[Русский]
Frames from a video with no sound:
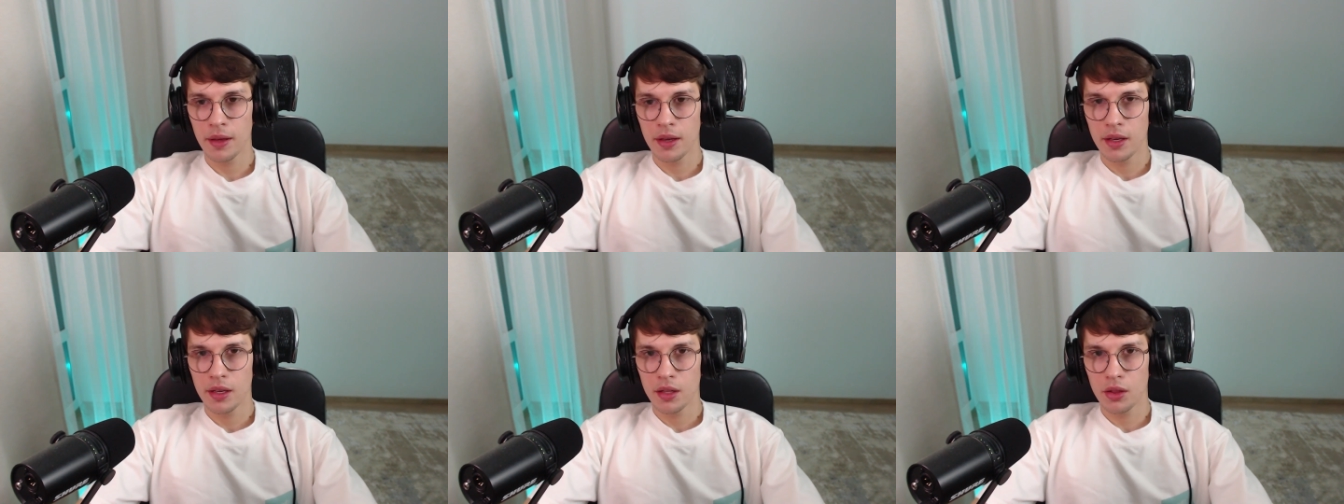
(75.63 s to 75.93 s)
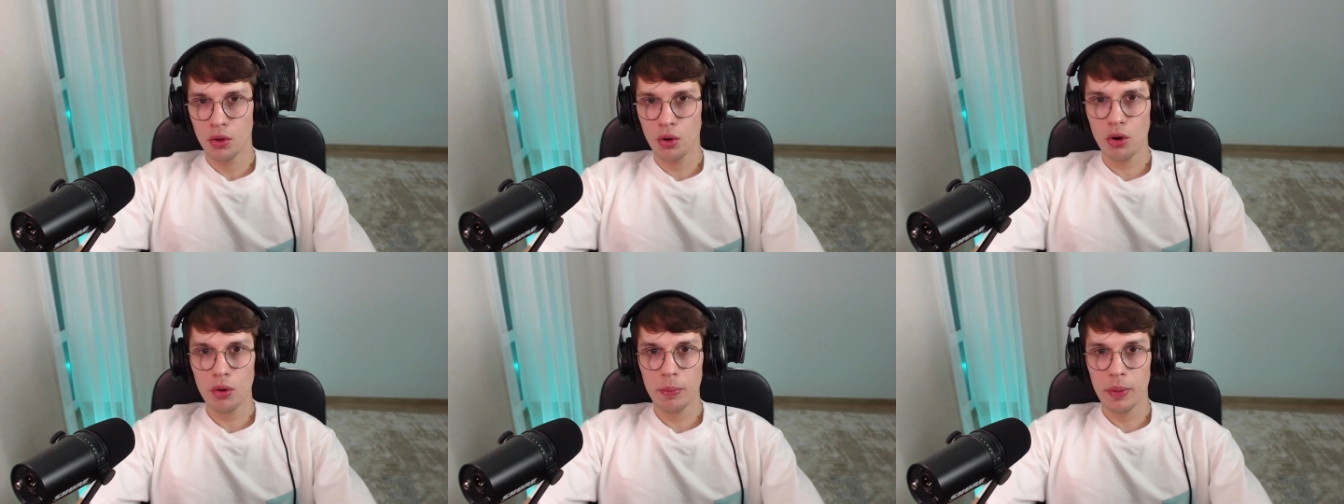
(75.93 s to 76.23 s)

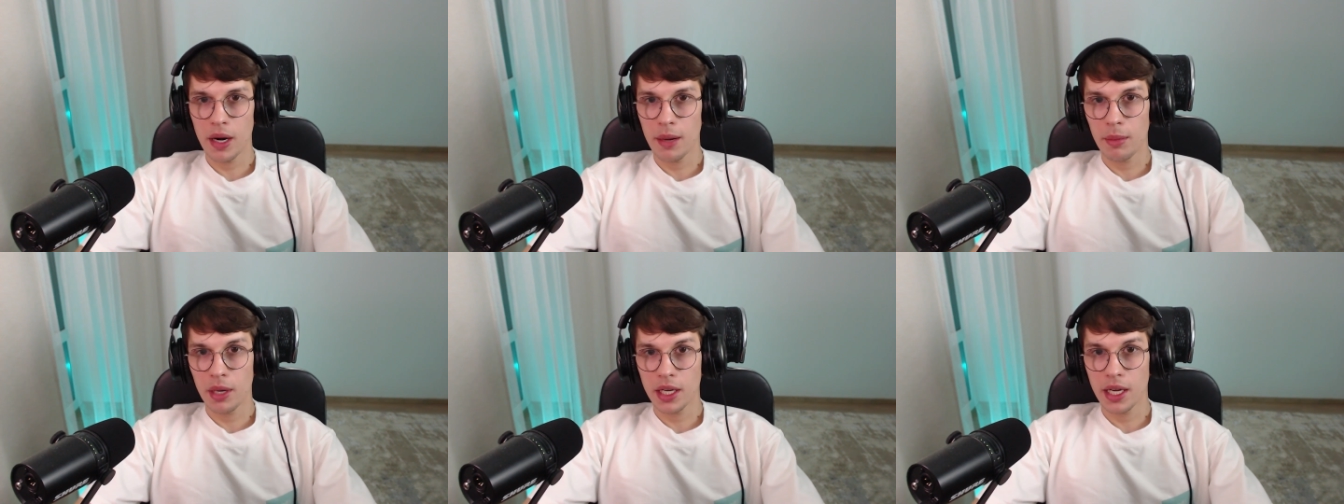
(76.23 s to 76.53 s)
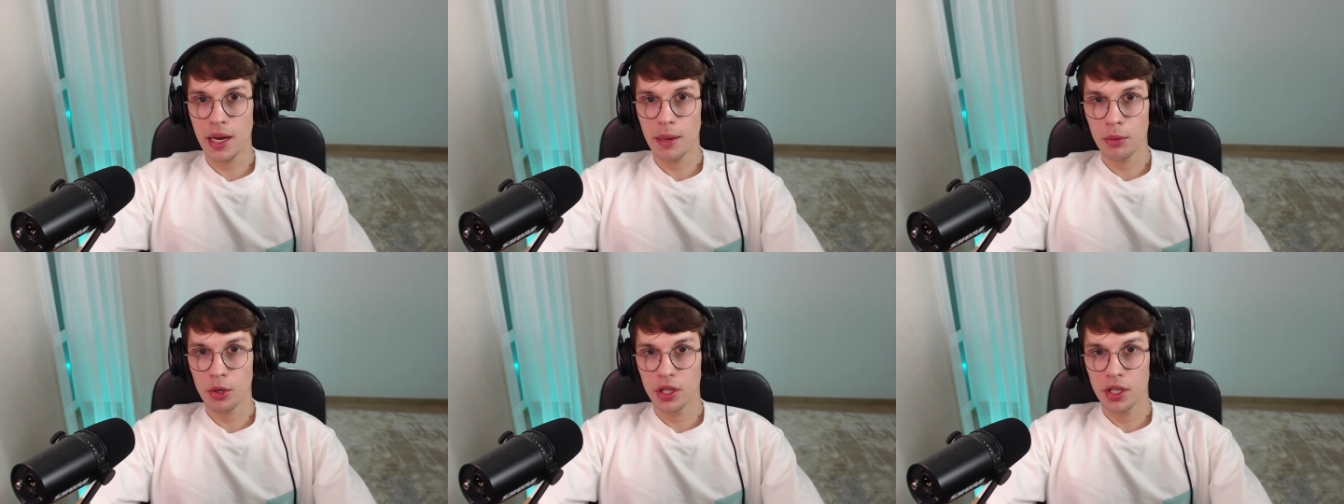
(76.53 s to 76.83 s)
Но про
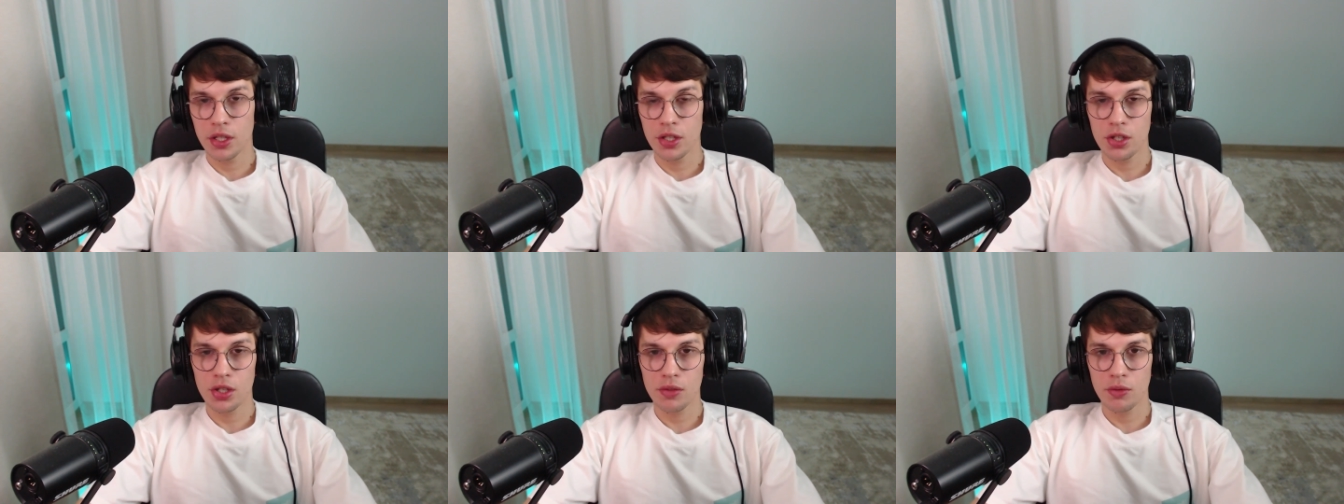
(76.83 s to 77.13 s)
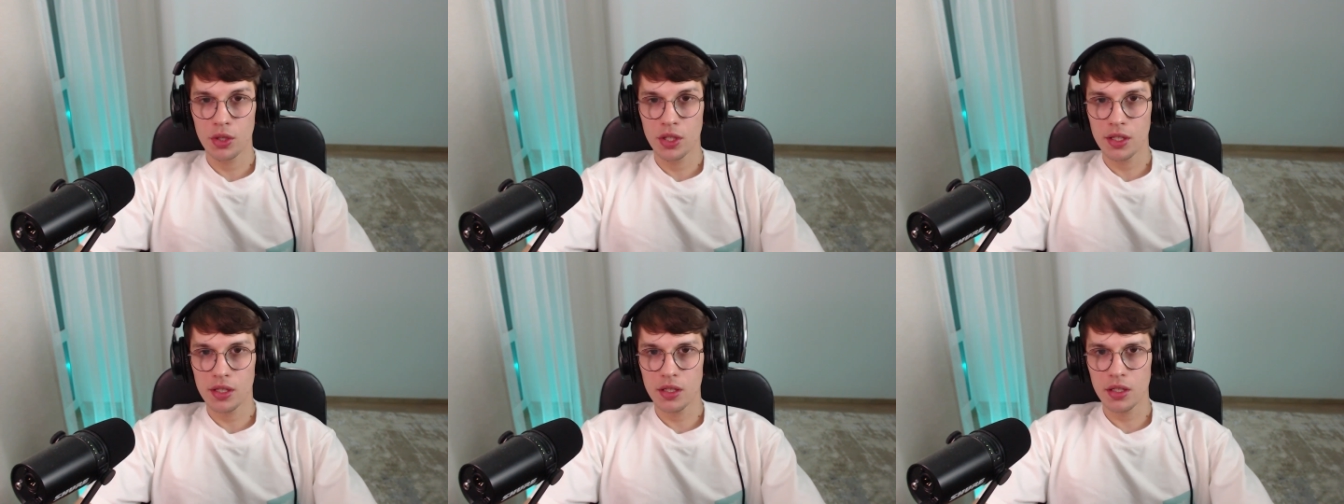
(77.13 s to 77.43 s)
амальгаму я
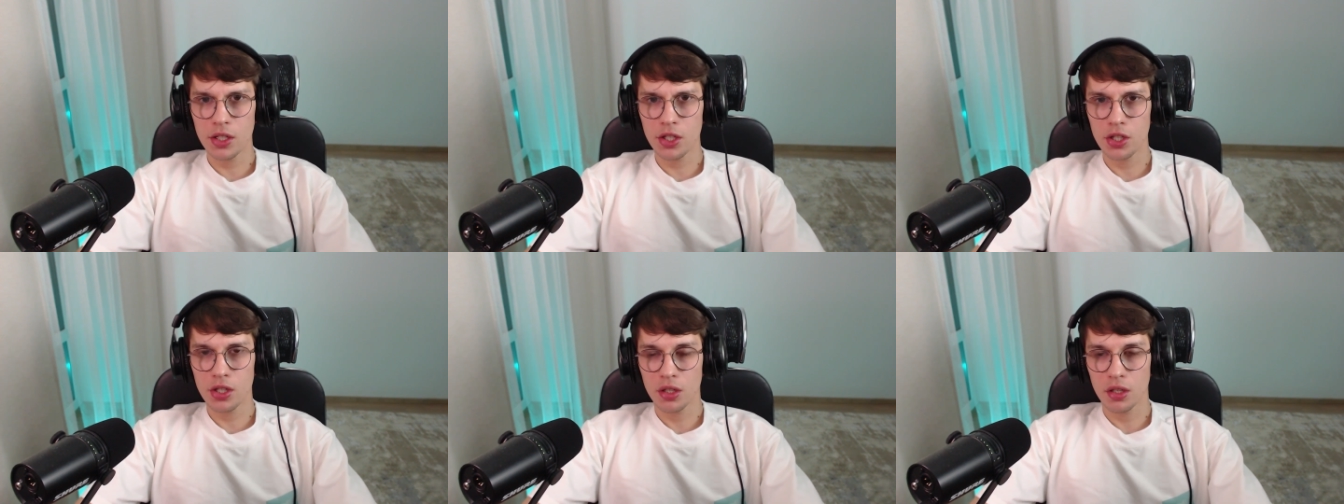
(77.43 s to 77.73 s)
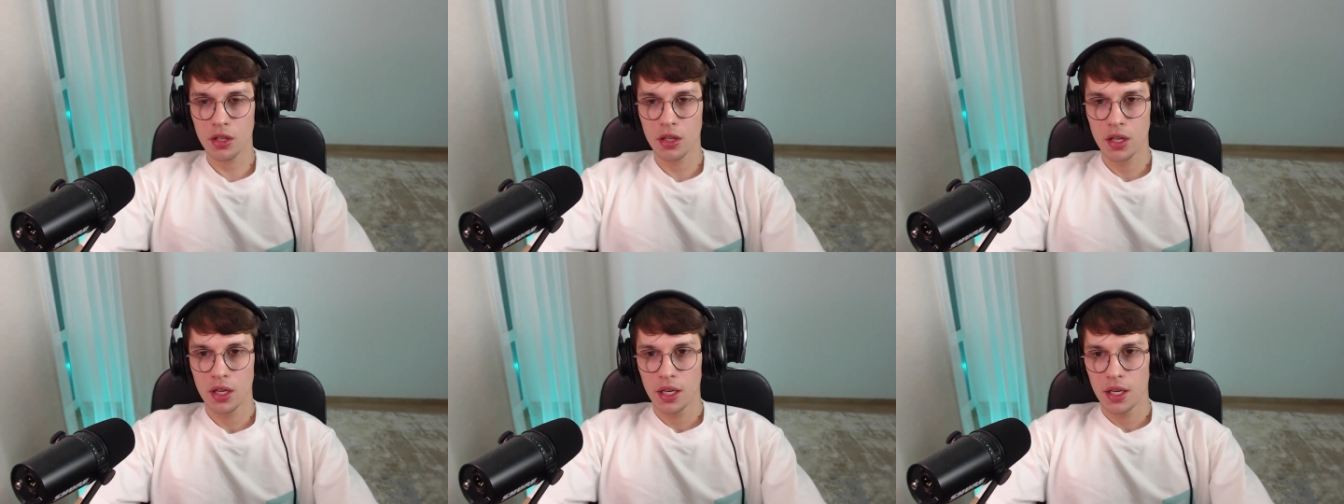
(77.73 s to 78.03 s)
ничего не
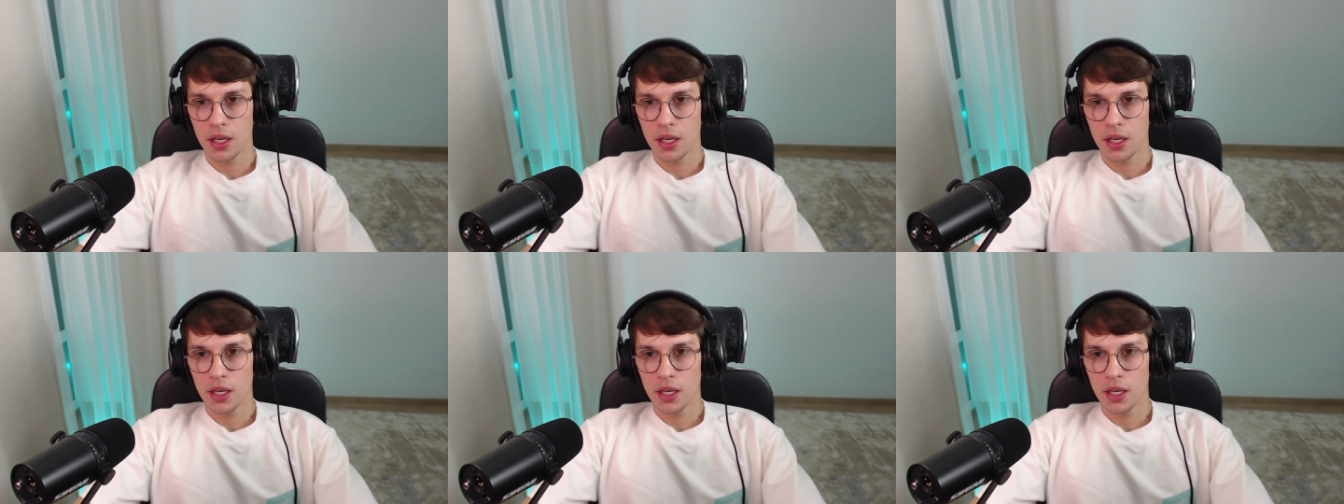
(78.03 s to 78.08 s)
слышал.